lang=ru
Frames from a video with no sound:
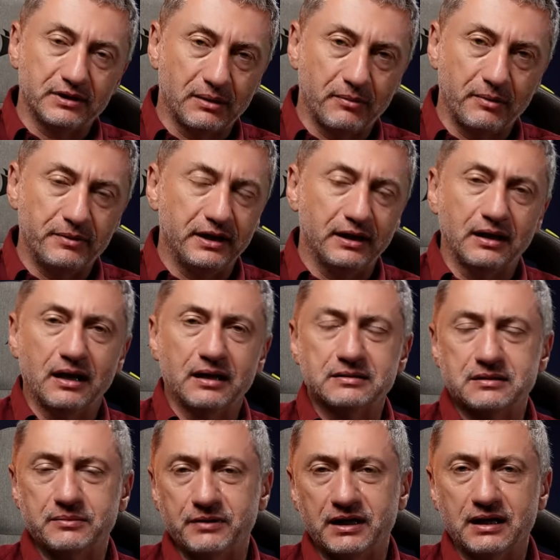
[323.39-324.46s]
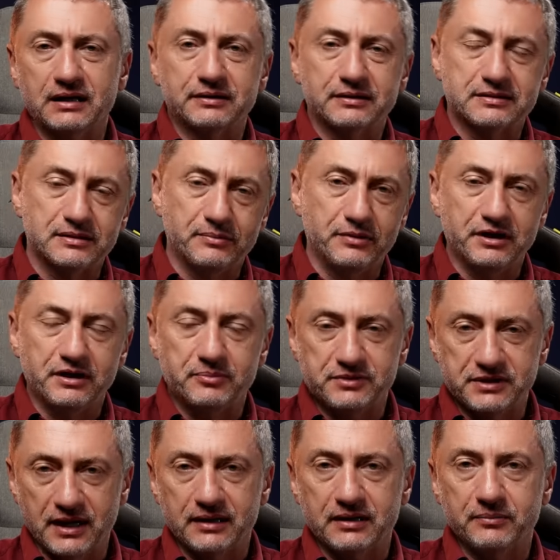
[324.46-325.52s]
там, американцами, катарцами,
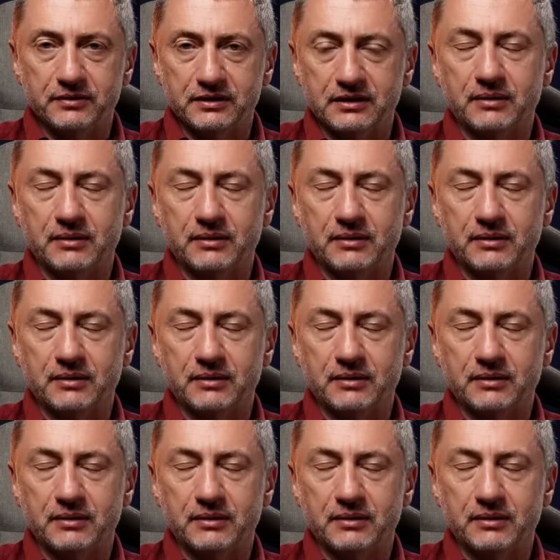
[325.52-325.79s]
египтянами,